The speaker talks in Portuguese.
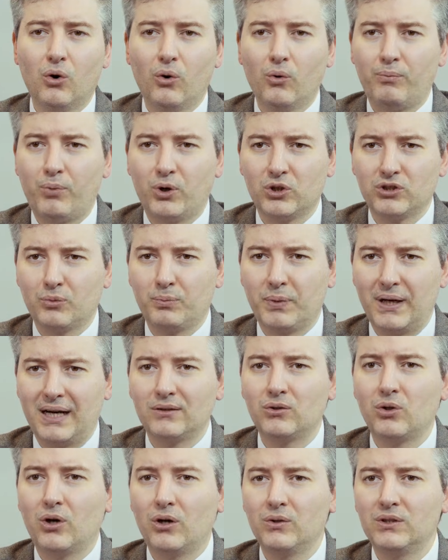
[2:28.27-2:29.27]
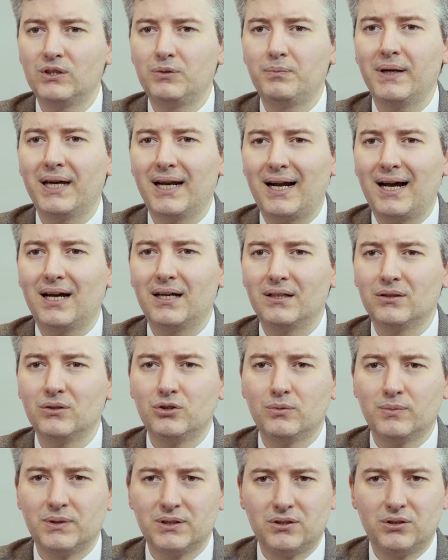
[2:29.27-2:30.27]
um pós-operatório esperado
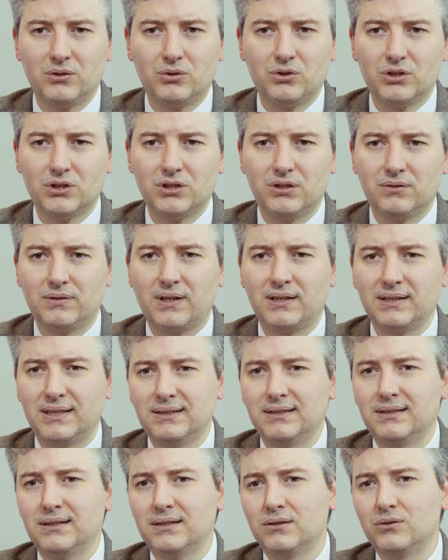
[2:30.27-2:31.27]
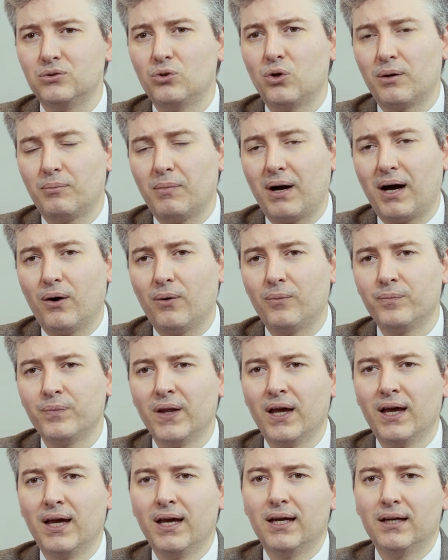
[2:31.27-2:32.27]
de uma cirurgia de varizes
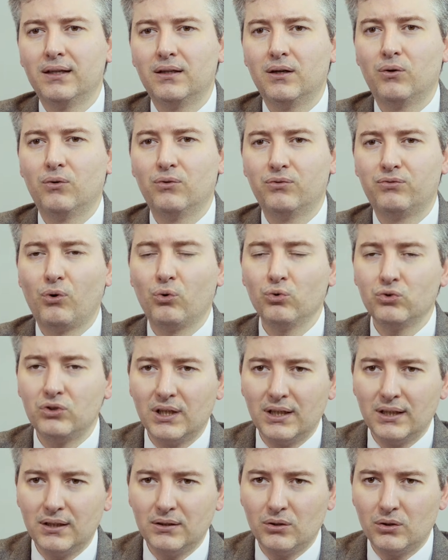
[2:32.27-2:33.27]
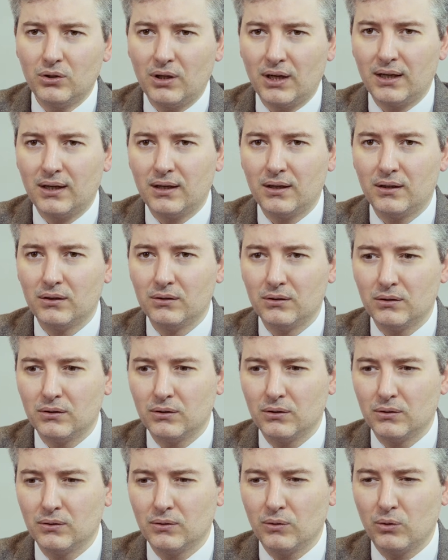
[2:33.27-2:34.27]
normal. Então, voltando na,
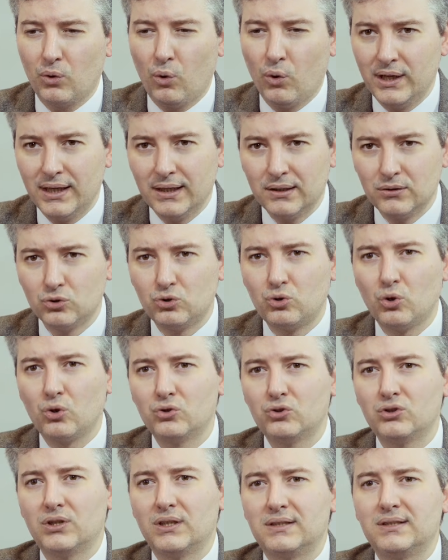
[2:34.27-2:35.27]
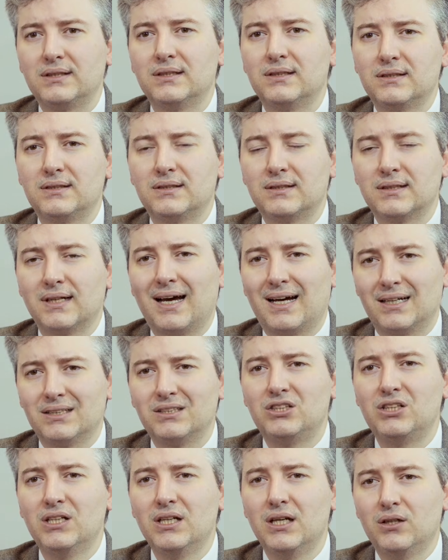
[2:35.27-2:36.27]
olhando todos esses
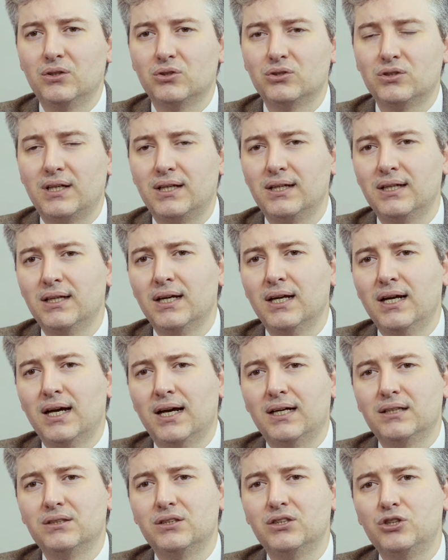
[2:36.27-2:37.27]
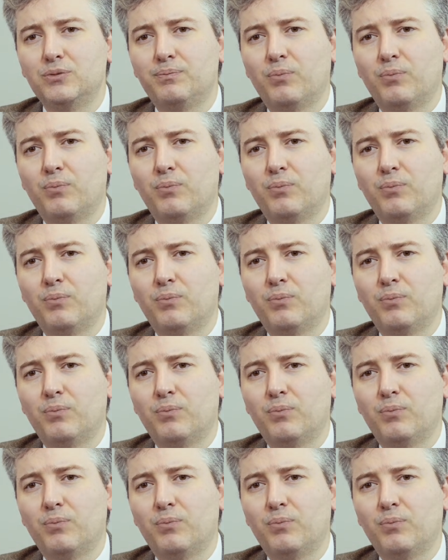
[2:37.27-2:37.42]
gatilhos, né, a gente